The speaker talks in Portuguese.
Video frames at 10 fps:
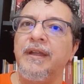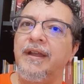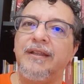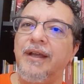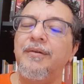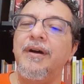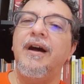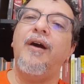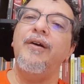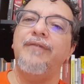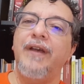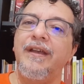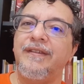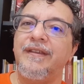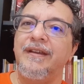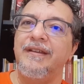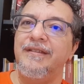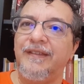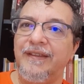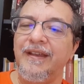Então, ao invés
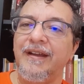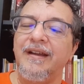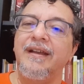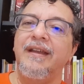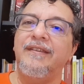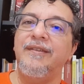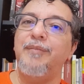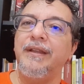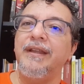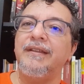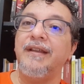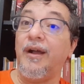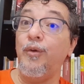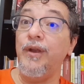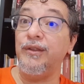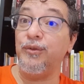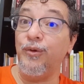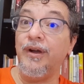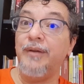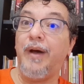de ser esse planeta
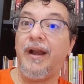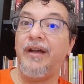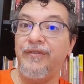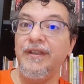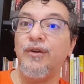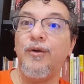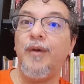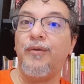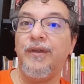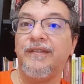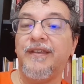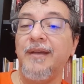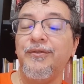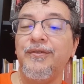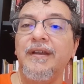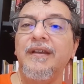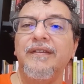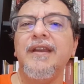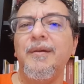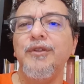acolhedor para a vida como a conhecemos,
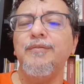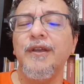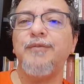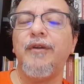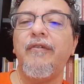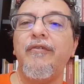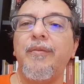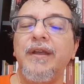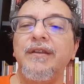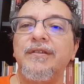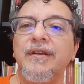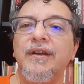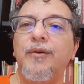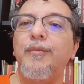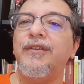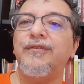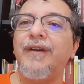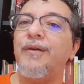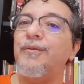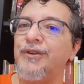seria muito mais provavelmente uma
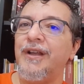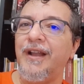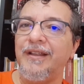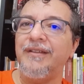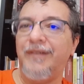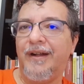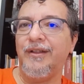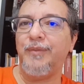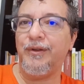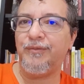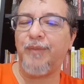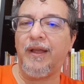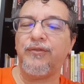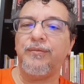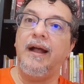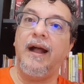esfera congelada vagando pelo espaço.